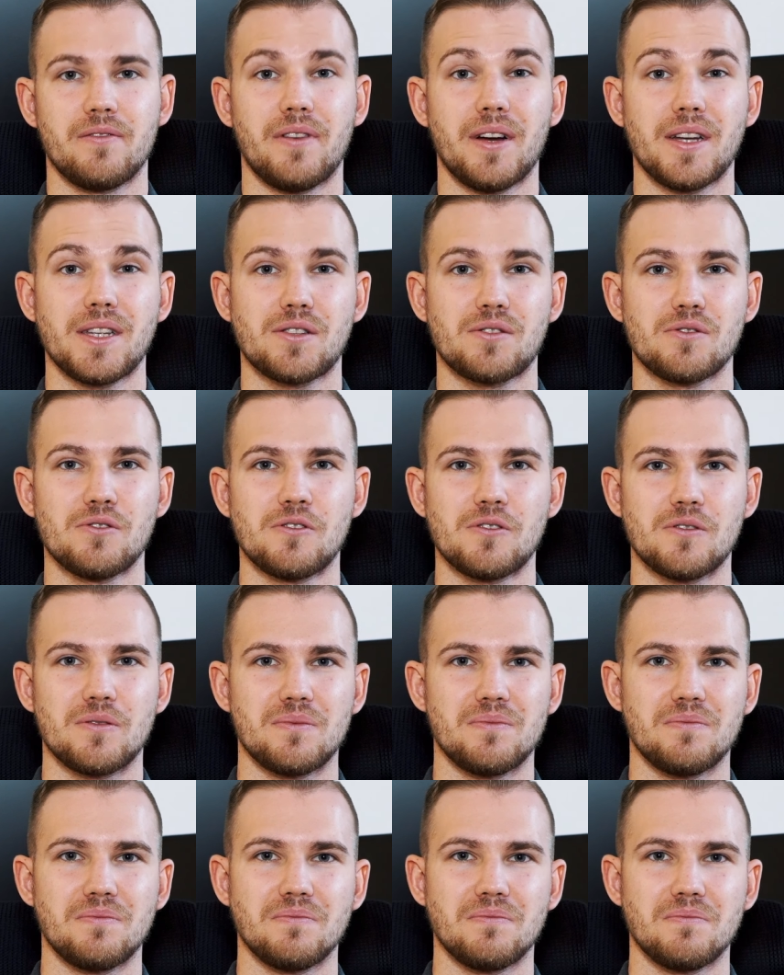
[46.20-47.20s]
weißt du,
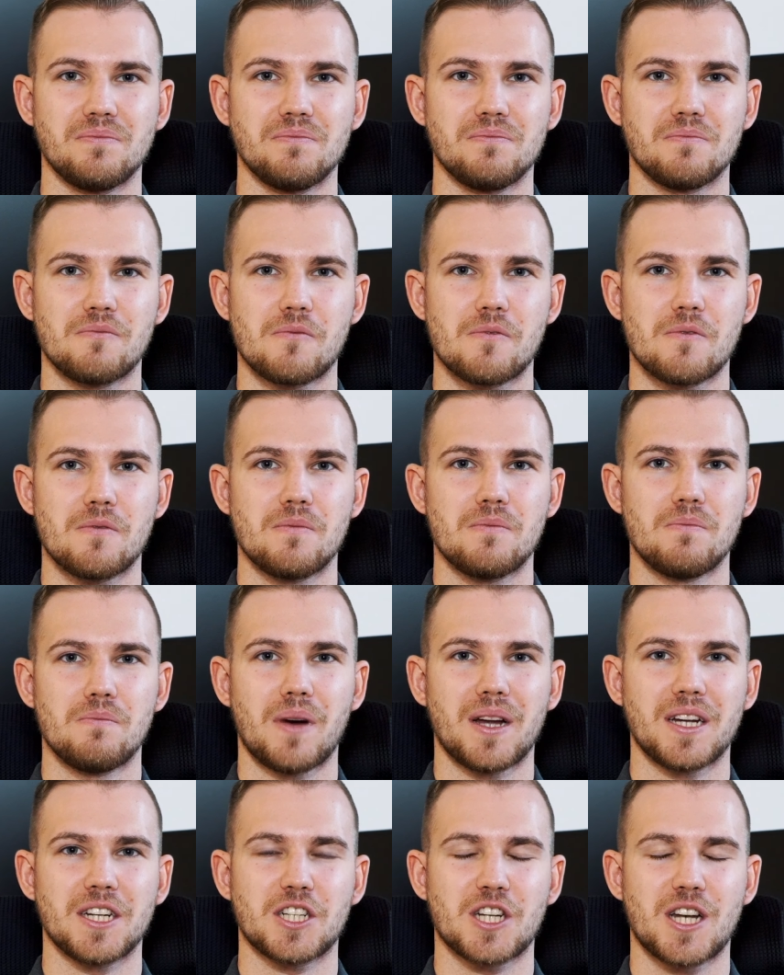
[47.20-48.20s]

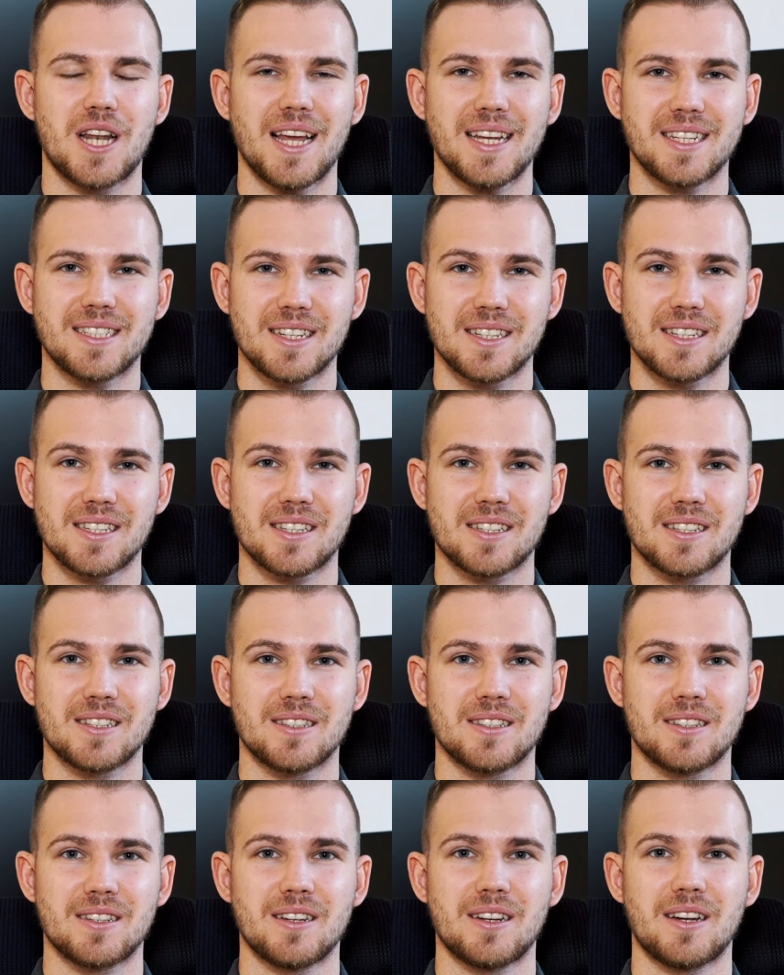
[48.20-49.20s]
meine
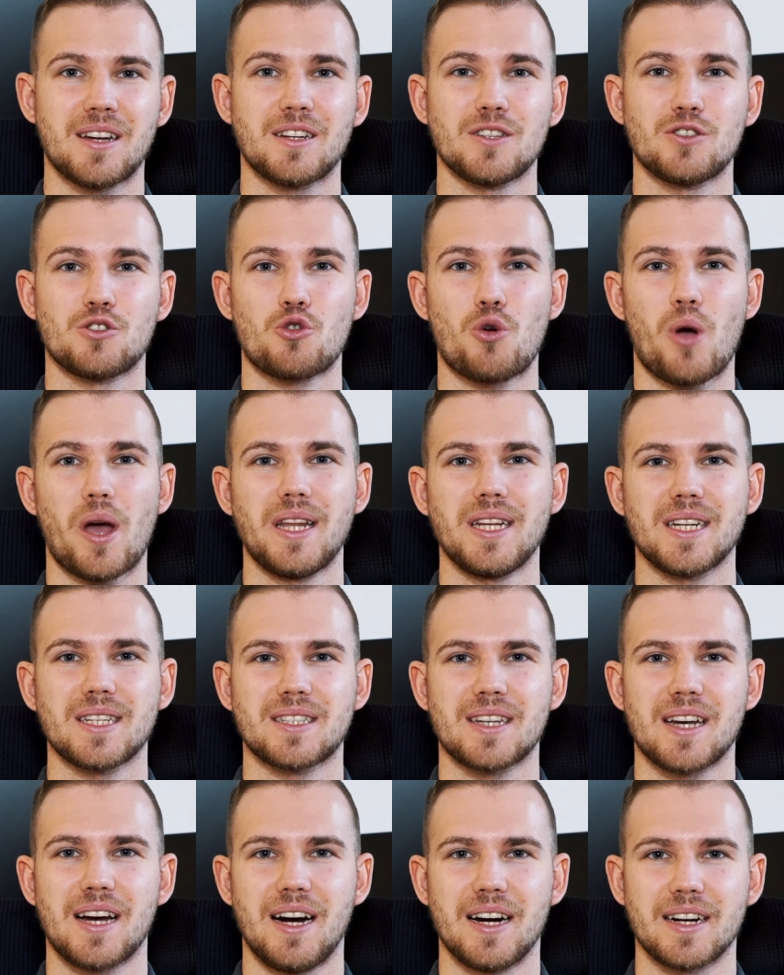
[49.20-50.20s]
schlechtesten
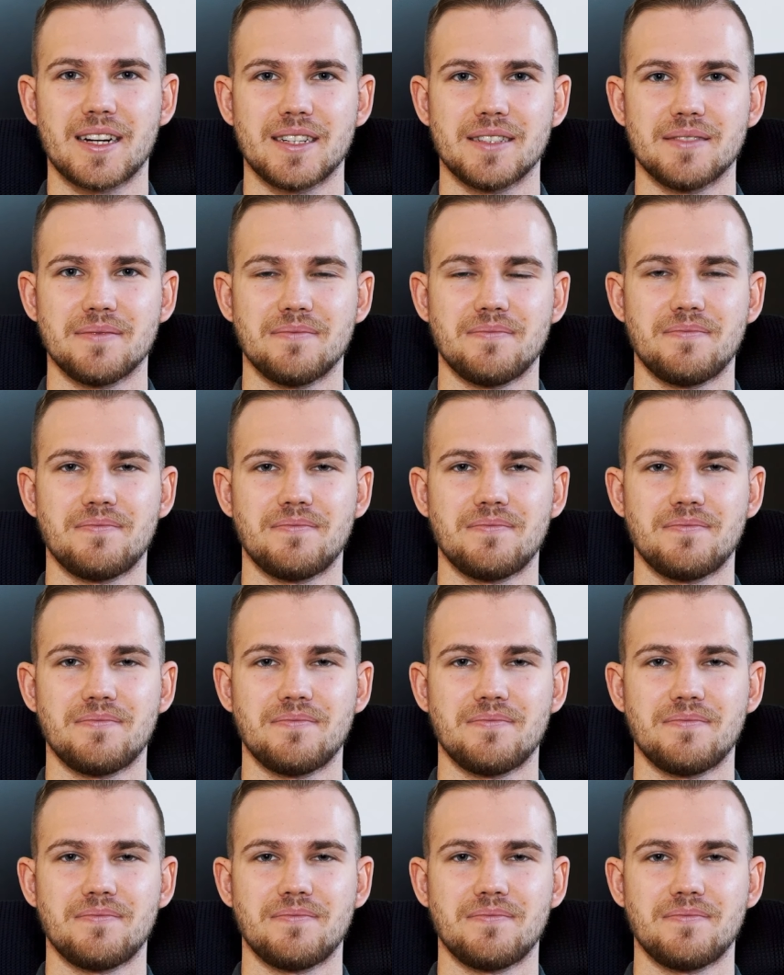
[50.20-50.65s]
Trading-Tage,